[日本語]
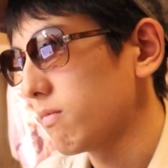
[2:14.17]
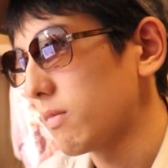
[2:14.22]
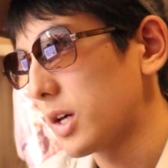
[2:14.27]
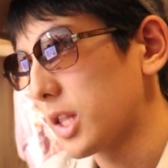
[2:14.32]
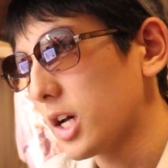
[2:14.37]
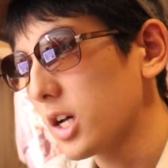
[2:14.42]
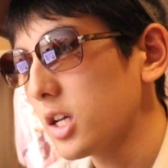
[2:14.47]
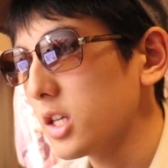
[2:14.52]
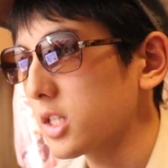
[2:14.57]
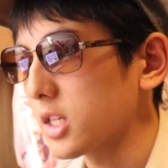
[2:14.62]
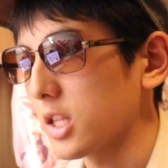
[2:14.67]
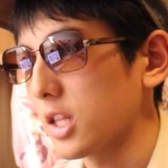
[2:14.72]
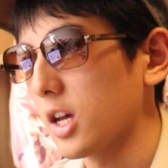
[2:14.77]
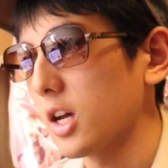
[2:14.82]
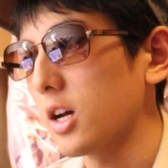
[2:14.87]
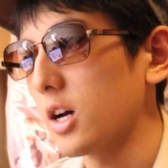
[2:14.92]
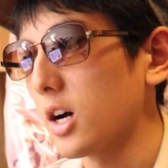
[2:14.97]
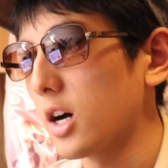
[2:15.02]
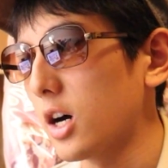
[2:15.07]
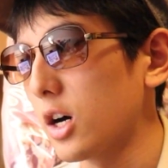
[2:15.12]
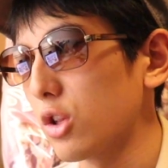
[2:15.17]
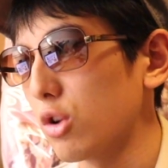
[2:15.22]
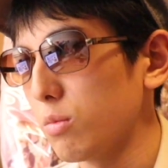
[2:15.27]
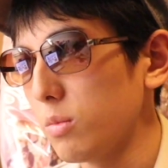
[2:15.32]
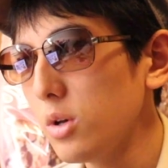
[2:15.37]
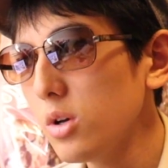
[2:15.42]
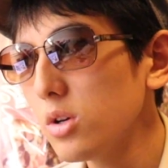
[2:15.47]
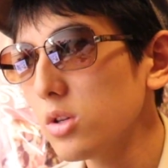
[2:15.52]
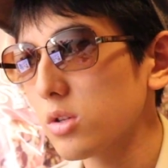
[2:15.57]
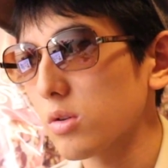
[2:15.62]
まあ、何せね、
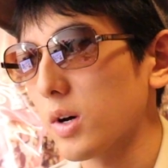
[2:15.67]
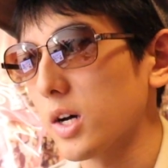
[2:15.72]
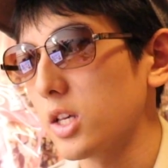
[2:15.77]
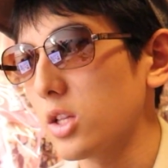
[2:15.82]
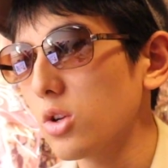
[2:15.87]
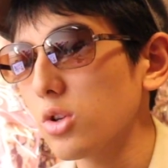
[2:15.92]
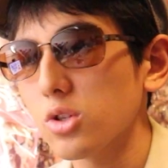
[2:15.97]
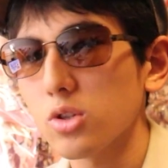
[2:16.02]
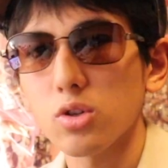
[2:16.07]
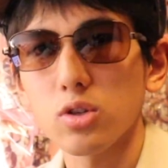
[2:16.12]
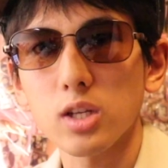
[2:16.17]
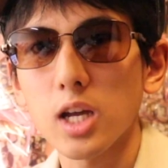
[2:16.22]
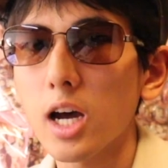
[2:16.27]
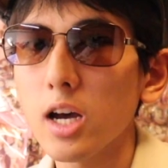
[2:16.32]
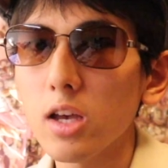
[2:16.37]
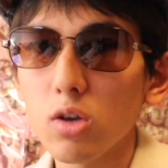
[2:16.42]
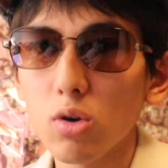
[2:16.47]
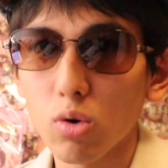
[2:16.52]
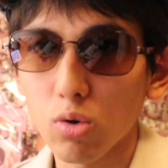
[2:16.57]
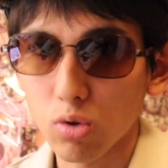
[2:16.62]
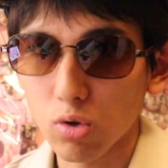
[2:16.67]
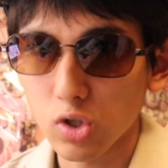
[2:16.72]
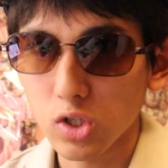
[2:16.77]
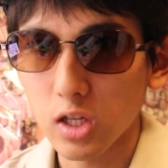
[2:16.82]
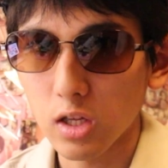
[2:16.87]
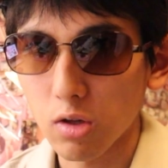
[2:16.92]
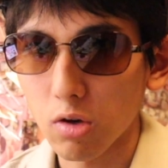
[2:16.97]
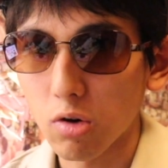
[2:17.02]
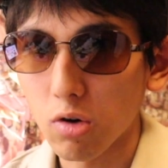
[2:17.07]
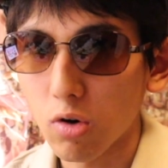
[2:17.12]
ミューズは一つの太陽と
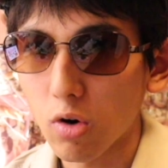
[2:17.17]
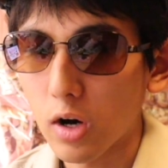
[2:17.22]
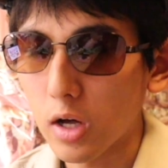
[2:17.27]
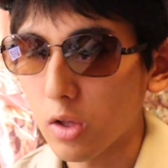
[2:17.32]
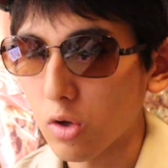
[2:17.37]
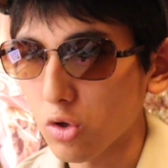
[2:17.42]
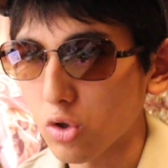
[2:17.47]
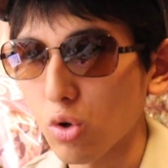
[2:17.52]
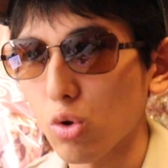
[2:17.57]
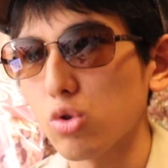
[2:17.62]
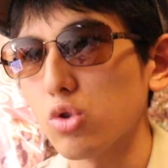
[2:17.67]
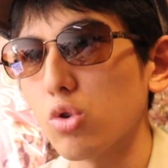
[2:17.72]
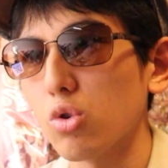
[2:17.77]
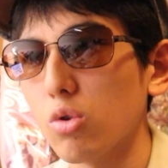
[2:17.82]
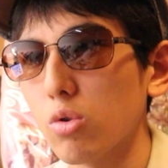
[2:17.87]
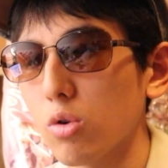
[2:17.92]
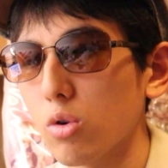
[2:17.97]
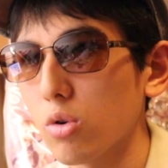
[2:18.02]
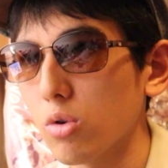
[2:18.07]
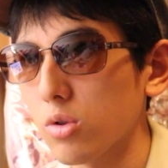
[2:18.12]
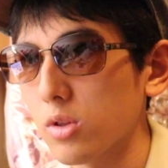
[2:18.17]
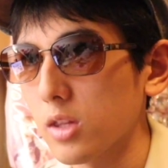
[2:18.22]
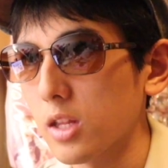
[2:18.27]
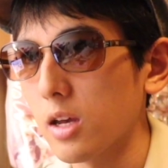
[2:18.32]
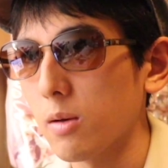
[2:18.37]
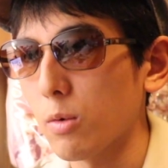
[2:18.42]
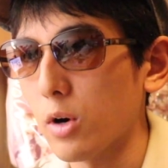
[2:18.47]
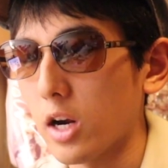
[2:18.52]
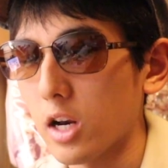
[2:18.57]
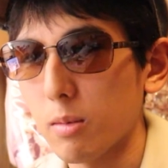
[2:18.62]
しての、象徴
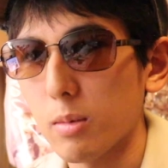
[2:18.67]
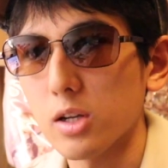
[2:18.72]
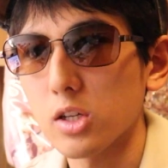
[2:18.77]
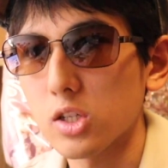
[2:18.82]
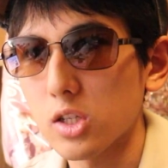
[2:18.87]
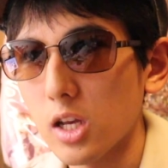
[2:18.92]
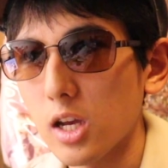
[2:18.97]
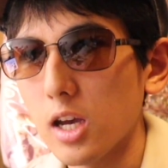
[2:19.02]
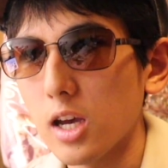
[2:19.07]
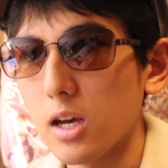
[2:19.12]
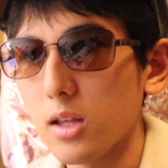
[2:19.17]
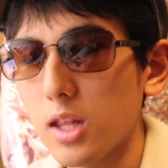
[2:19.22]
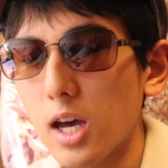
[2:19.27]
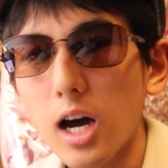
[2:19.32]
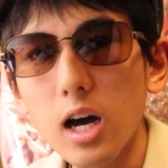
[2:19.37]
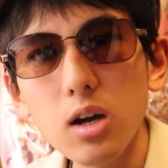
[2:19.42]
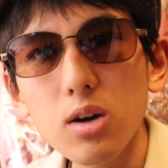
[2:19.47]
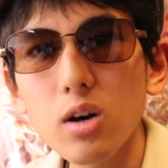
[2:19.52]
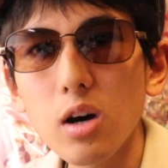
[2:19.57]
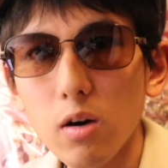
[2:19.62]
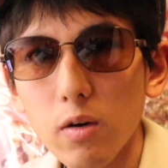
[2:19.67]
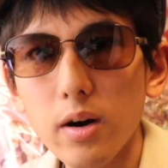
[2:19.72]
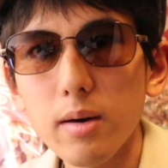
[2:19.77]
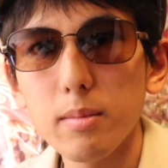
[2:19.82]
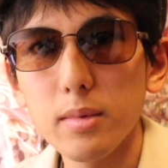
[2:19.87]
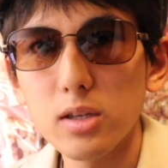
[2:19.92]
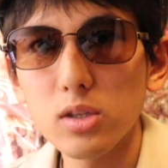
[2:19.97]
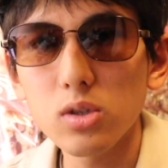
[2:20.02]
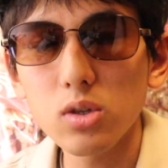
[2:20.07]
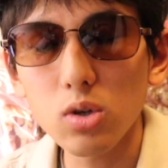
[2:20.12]
でもありまして、で、アクア
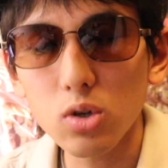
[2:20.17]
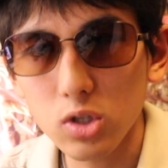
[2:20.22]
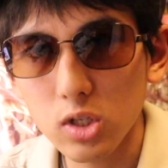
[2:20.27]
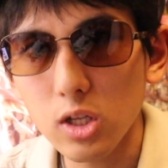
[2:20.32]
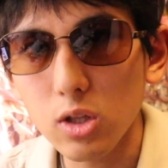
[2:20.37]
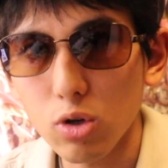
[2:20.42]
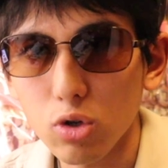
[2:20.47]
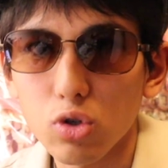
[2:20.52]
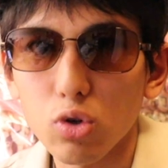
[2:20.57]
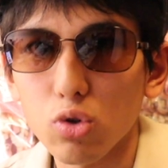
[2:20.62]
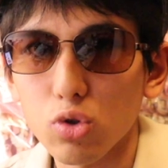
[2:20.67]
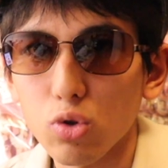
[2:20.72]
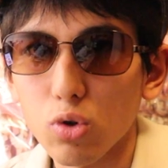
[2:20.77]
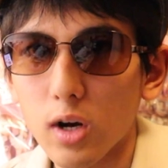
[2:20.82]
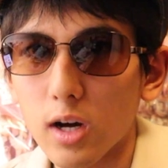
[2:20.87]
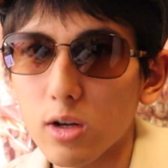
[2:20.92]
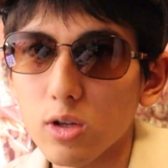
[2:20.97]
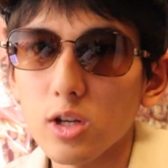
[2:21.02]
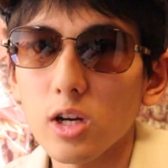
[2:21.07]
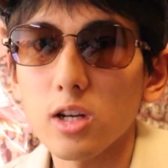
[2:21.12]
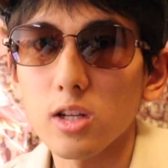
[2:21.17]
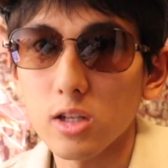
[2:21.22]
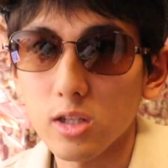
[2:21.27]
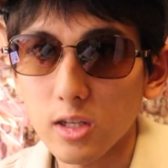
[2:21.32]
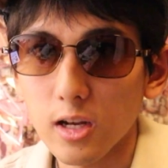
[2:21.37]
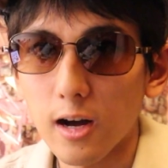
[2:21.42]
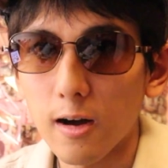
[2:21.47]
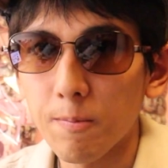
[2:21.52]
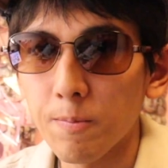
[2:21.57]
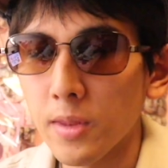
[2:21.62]
は水としての象徴があるじゃないで
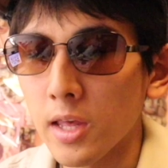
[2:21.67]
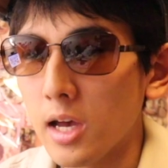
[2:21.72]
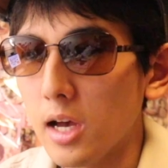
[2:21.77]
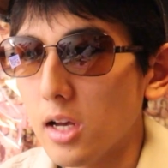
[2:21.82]
すか。